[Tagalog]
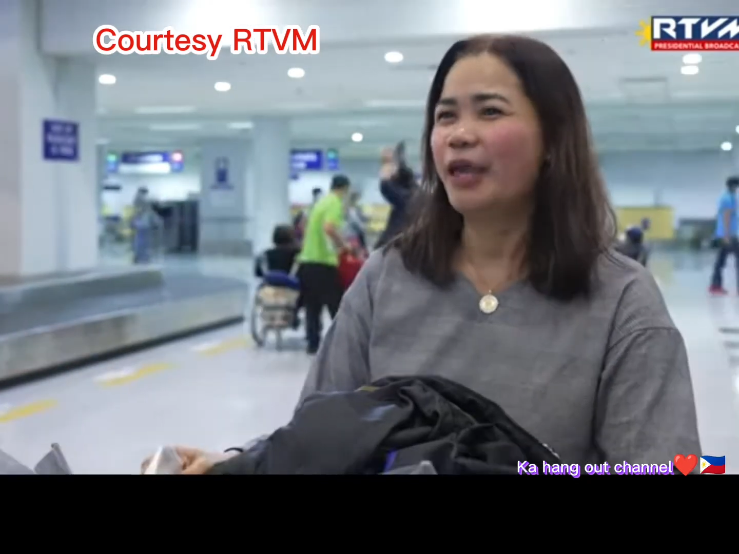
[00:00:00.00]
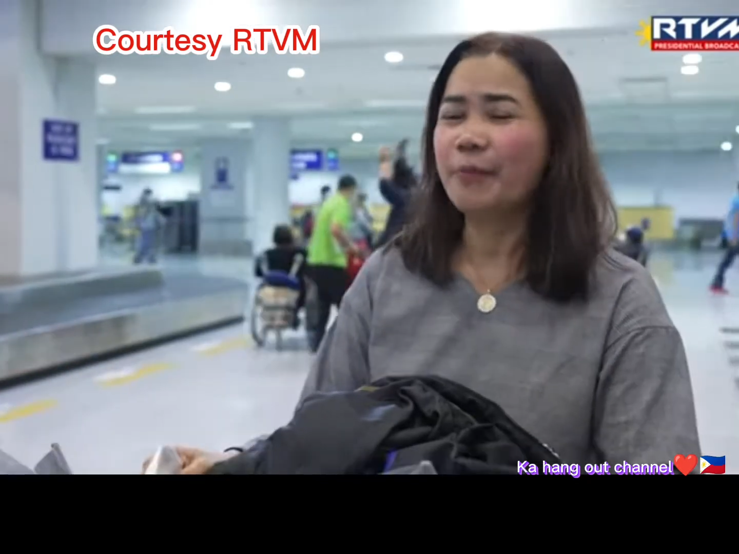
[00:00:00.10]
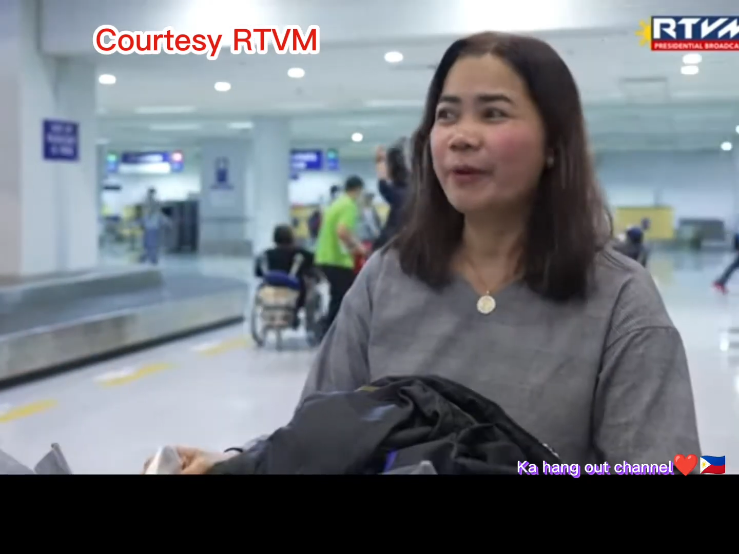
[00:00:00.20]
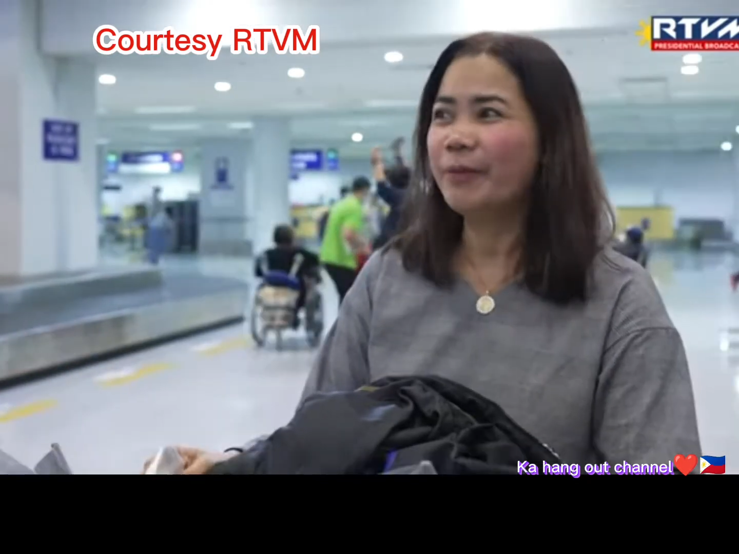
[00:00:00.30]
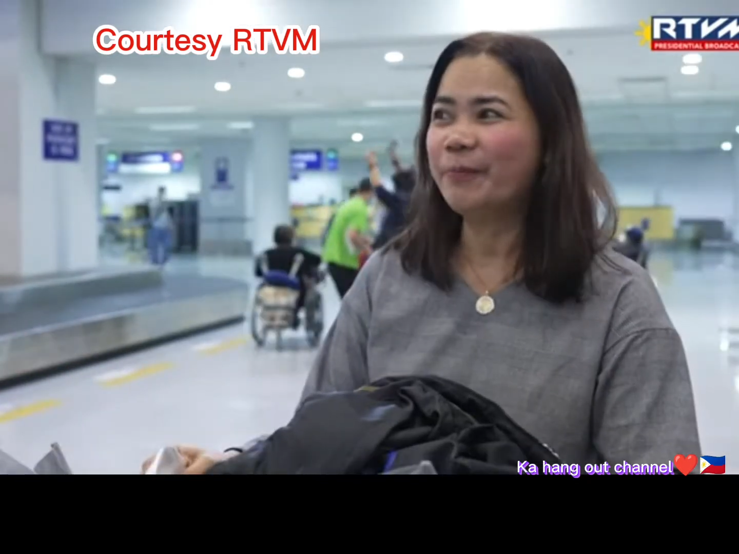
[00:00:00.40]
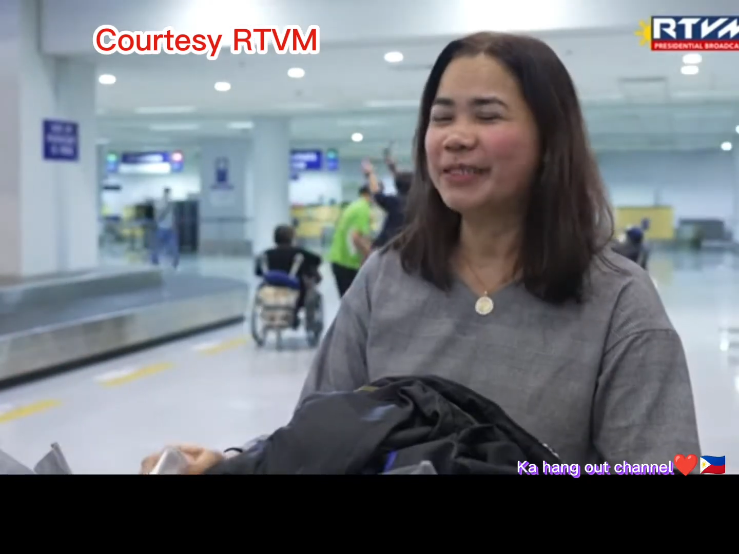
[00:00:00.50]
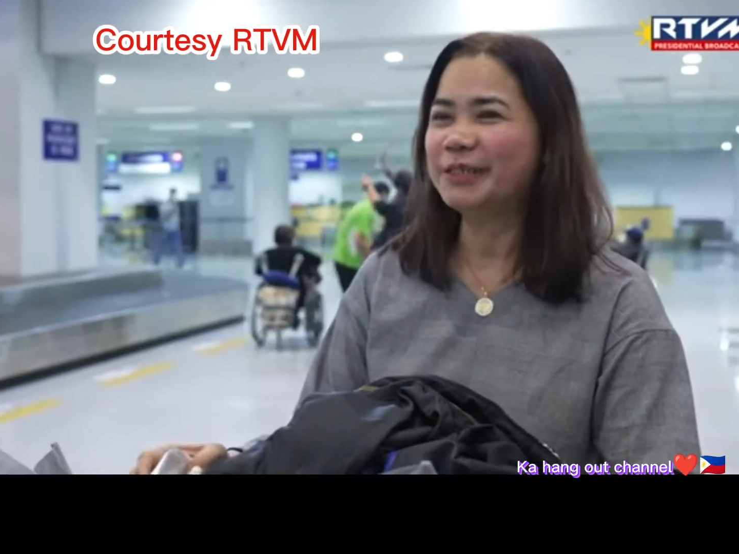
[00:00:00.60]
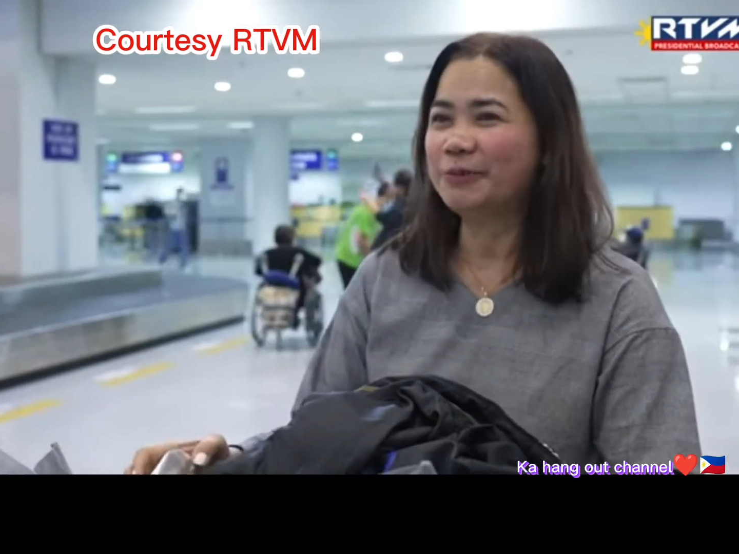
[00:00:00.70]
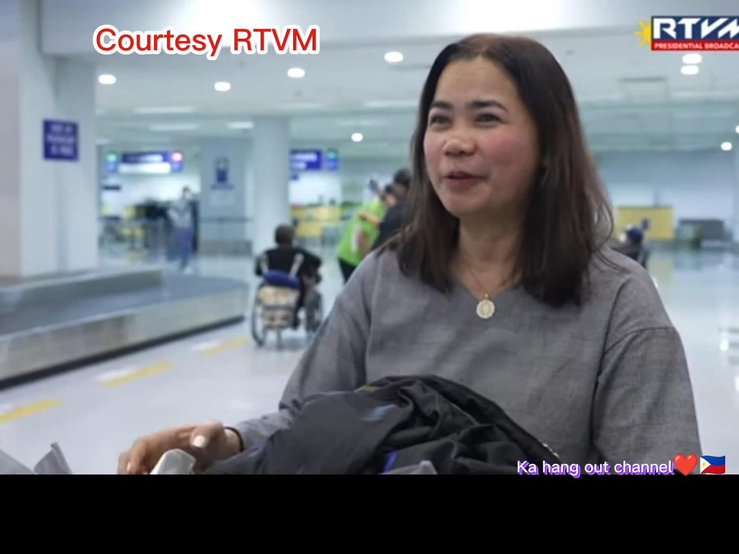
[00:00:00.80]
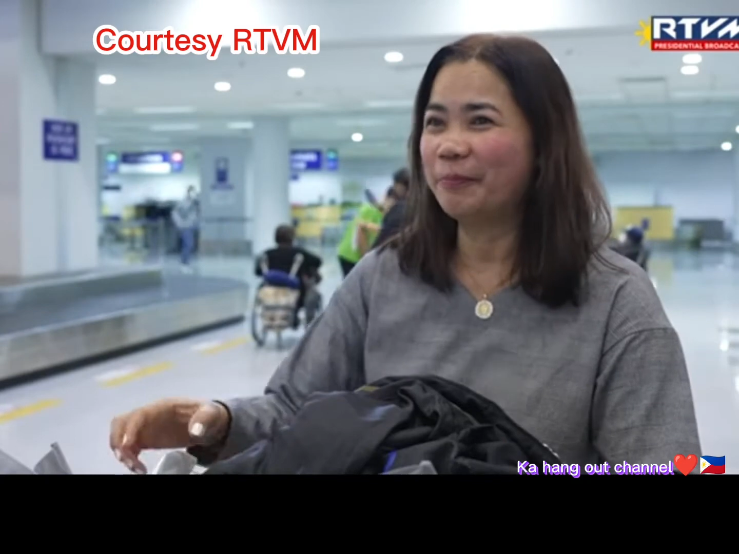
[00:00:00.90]
Iba yung
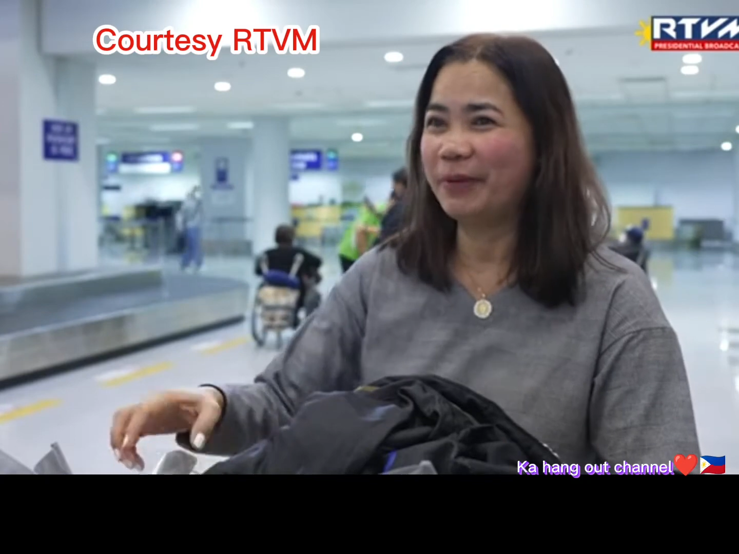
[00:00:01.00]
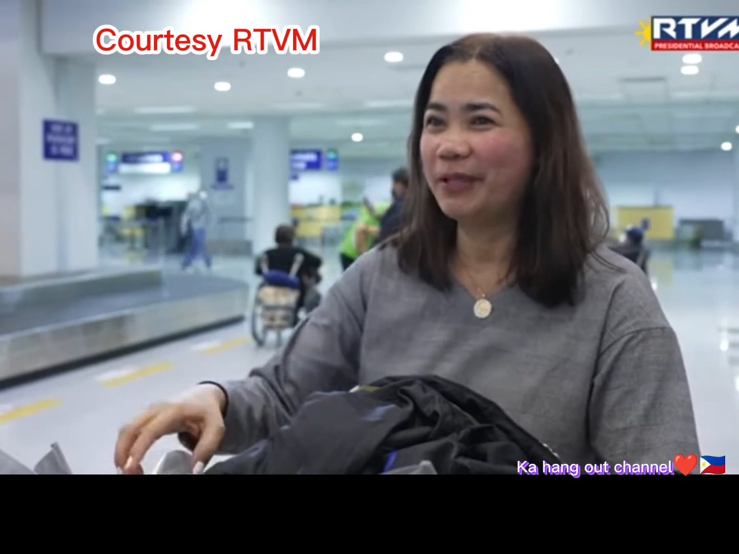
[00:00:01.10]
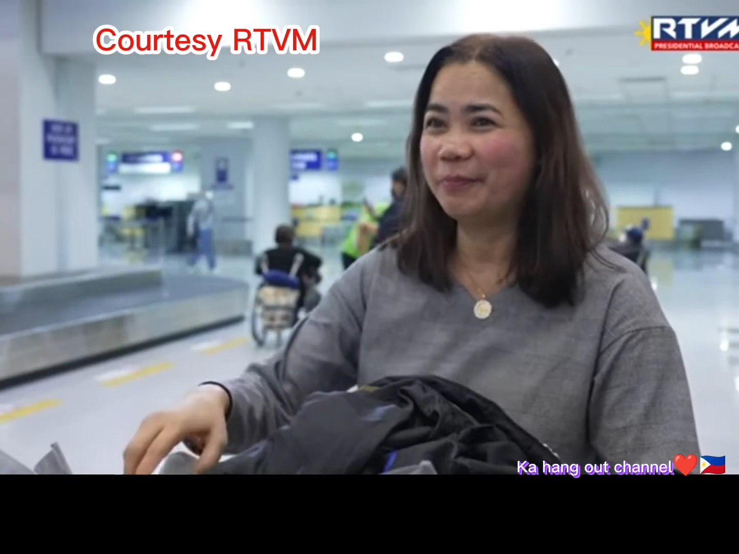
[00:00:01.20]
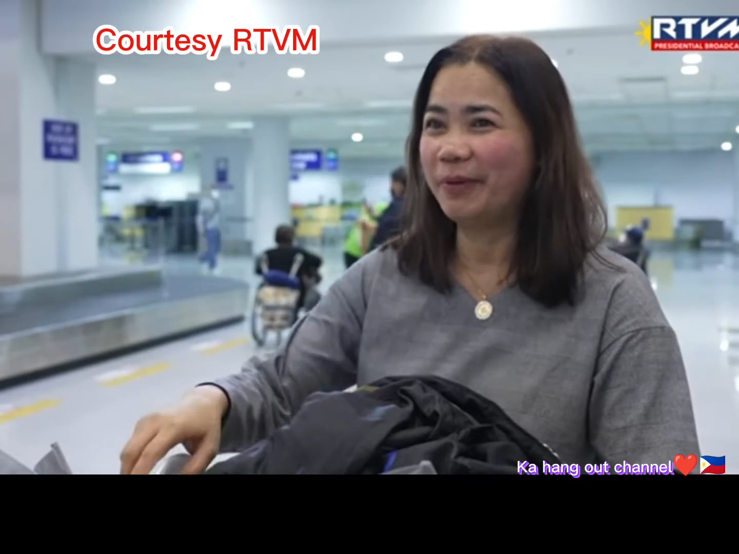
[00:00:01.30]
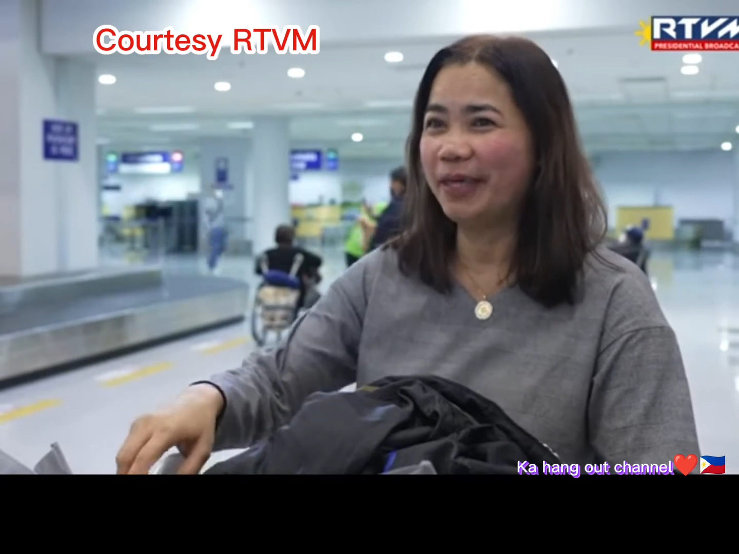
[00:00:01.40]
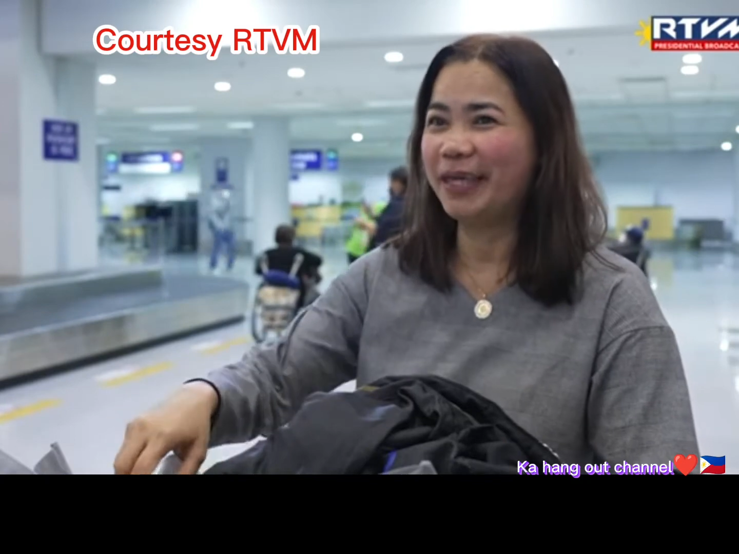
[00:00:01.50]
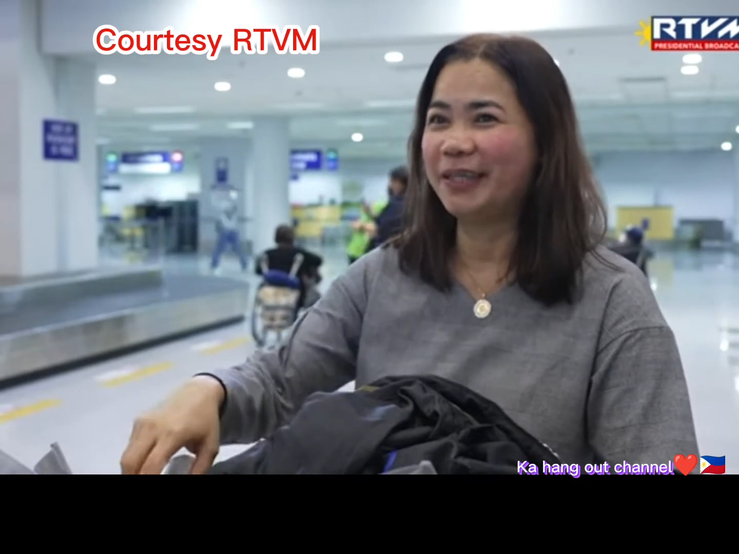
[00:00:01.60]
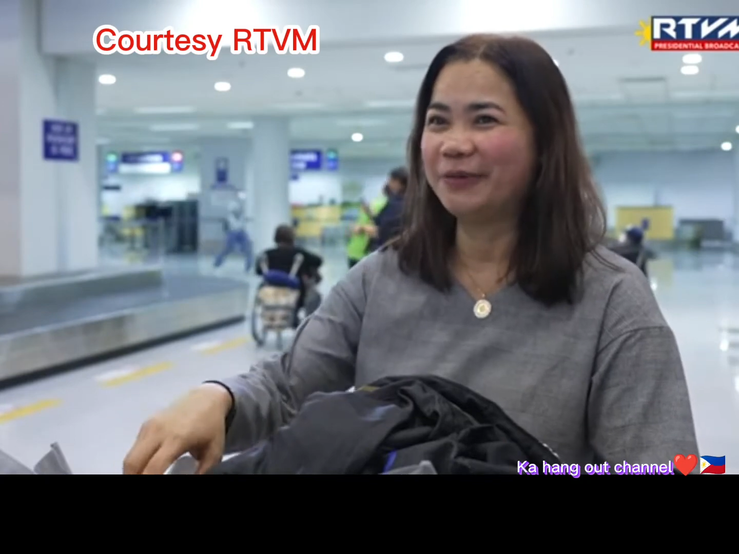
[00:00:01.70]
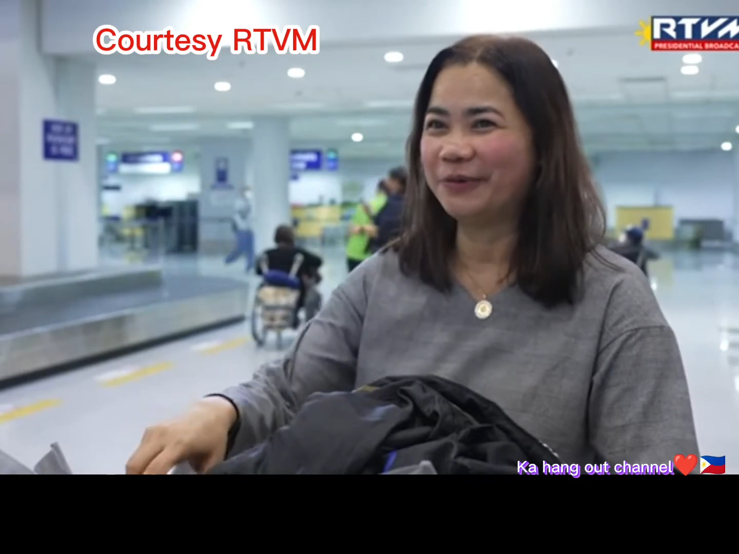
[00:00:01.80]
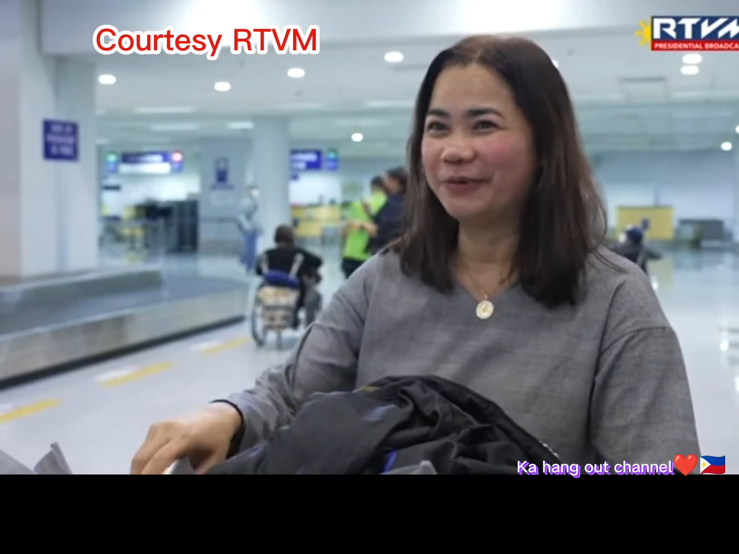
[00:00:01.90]
Pasko ng
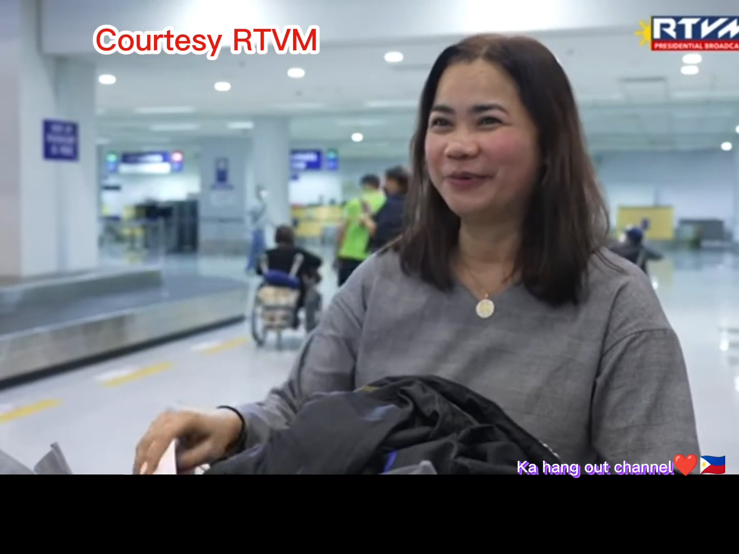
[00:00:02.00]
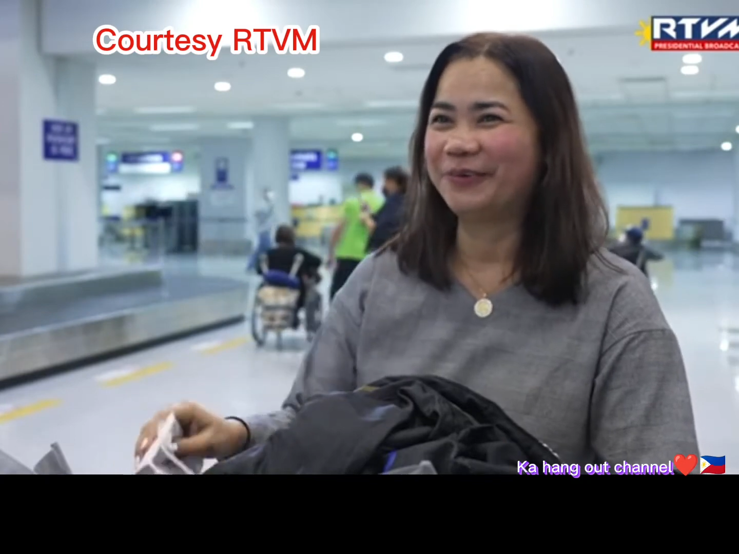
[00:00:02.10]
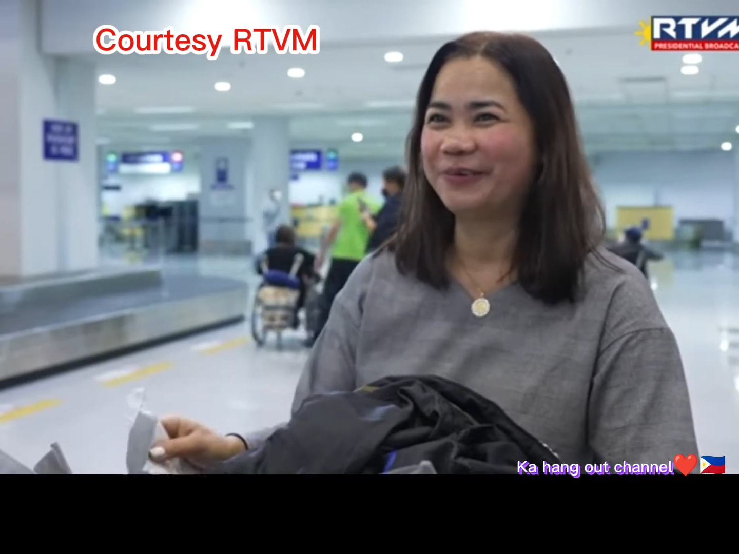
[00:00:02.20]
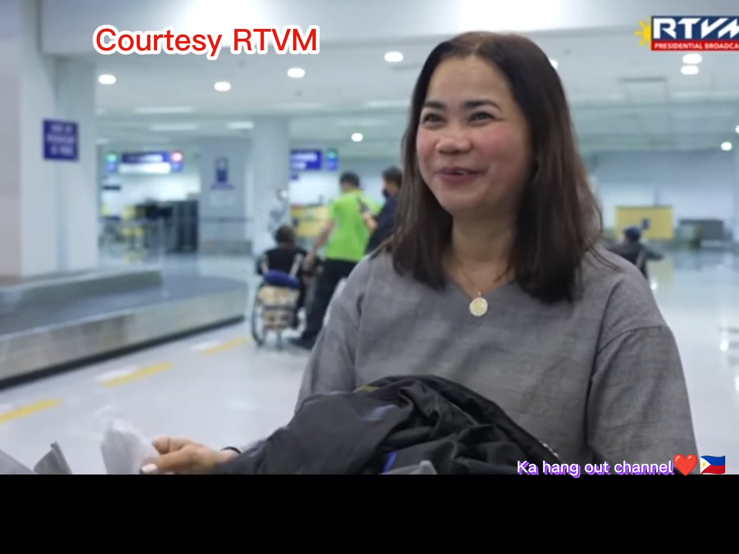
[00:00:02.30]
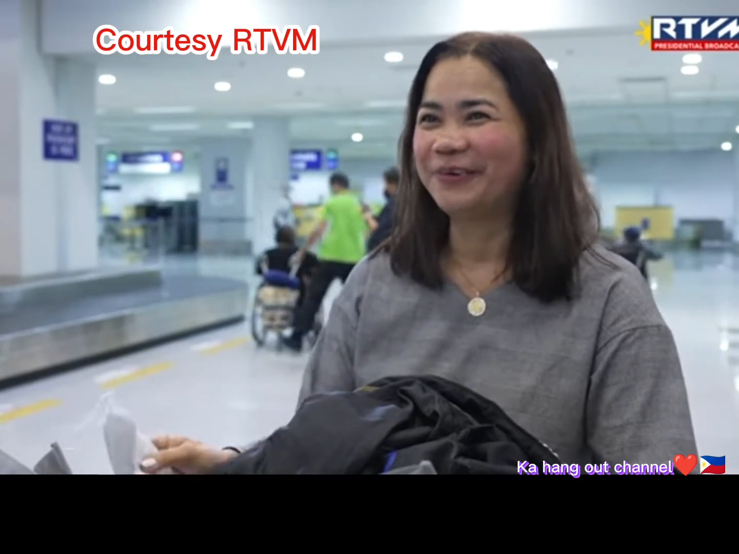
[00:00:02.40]
Pilipino.